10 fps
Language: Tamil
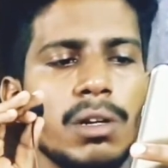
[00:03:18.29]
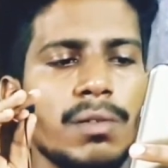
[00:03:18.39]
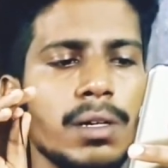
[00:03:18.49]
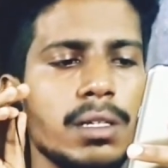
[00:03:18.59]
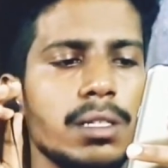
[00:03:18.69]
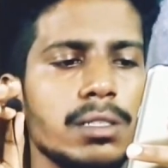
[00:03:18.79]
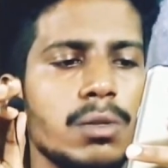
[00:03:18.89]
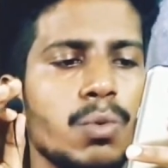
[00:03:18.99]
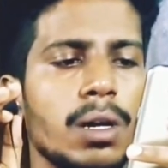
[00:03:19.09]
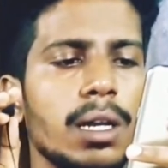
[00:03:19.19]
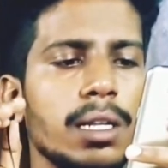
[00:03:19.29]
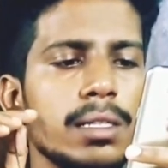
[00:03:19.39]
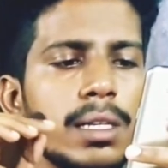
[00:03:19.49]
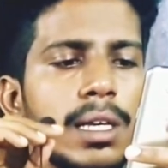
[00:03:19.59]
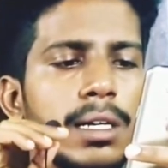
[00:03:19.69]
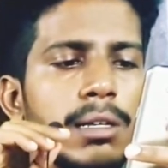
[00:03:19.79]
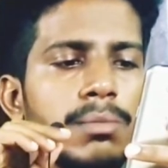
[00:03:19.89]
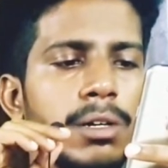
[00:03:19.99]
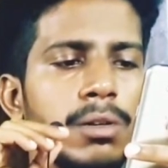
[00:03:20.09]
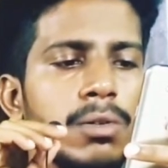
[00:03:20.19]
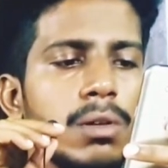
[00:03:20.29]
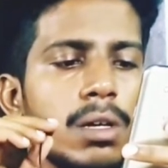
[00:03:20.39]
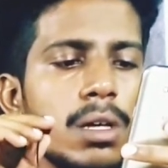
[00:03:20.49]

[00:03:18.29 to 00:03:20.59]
உள்ளவங்க செக்ஷன் ஒன் அண்ட் த்ரீ அட்டன் பண்ணணும்